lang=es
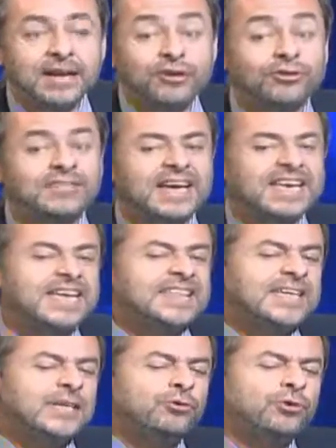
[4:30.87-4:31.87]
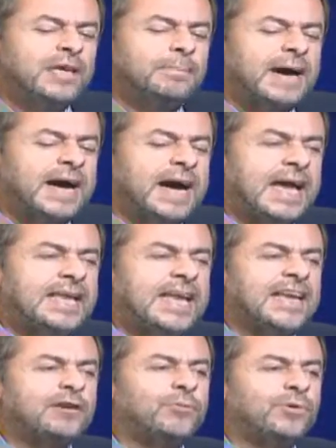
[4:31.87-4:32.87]
O sea, ¿qué tengo que pagarle a la
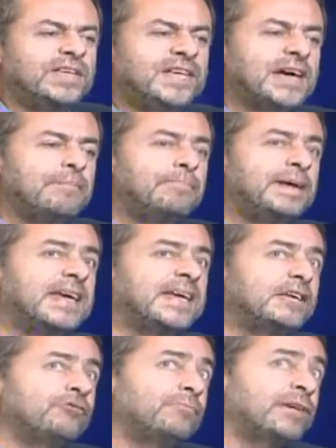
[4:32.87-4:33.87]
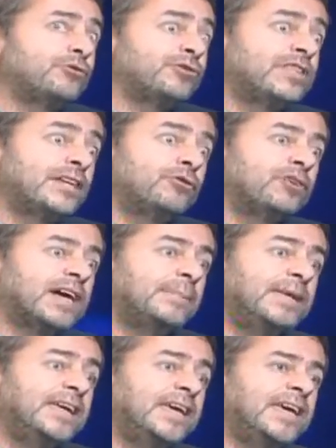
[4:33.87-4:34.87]
comunidad para que no me corte los
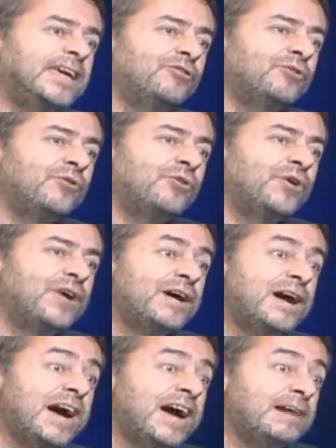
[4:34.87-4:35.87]
caminos, ah,